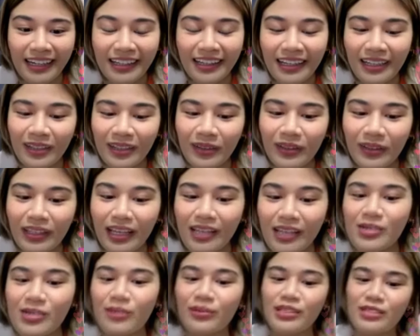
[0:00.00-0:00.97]
Claire, hello.
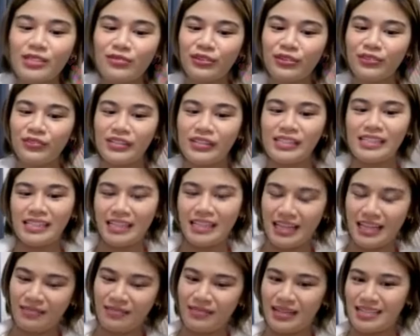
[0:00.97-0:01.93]
Thank you so much for
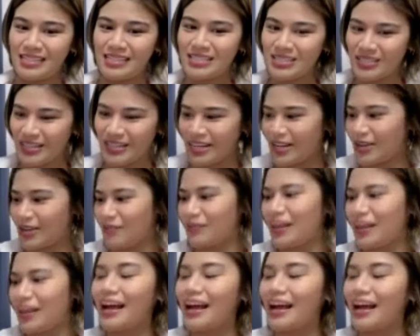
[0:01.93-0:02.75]
visiting my stream.